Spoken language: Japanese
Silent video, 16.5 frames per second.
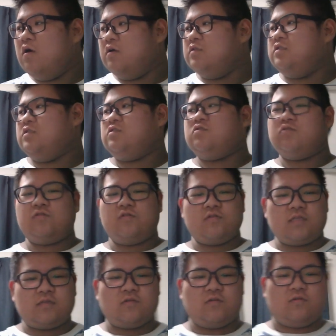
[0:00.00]
ずっとそ
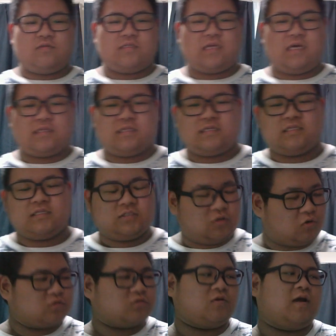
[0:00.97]
の例えを使ってきて、
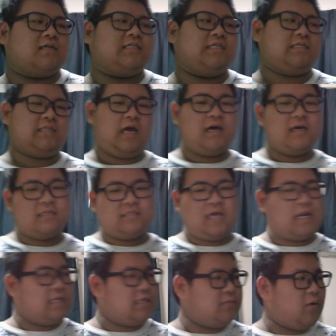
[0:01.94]
そろそろ飽きてきた。
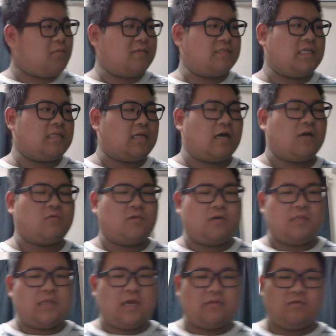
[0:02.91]
誰にも見せてこと
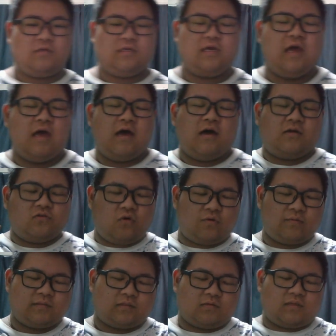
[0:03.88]
がないのに、
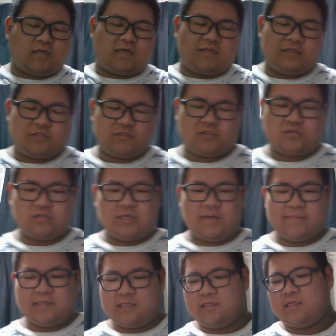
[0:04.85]
脳みその中でずっと
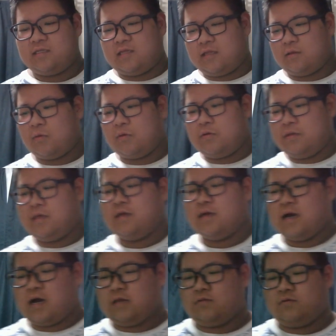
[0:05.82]
喋ってた例えよね。
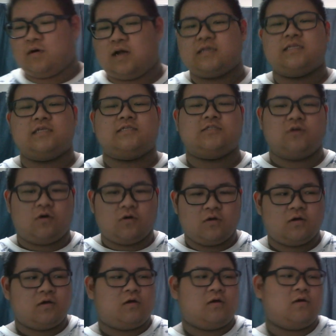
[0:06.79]
あの、あれですよ。
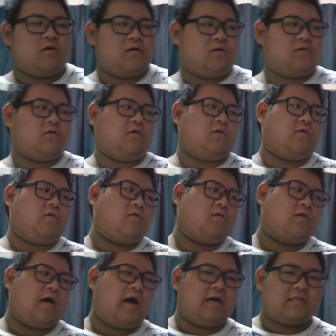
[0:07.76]
うん。
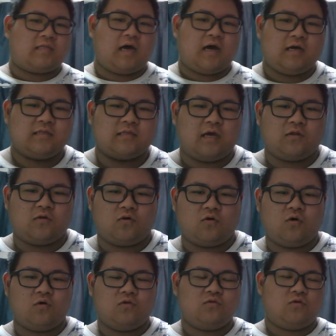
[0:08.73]
ハンターハンターの
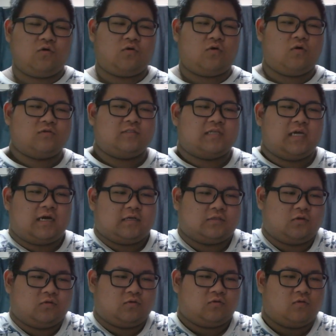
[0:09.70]
ゴンのゴンさんが
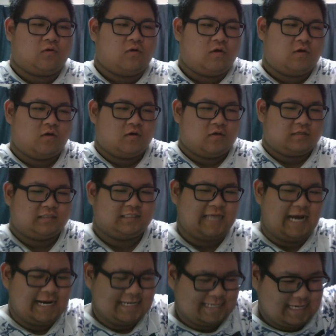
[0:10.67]
その、
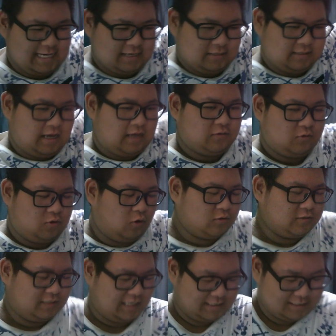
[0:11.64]
じゃんけん、あの、
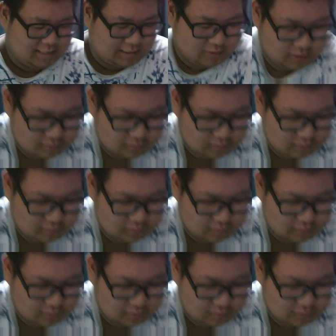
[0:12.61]
ゴンさんになった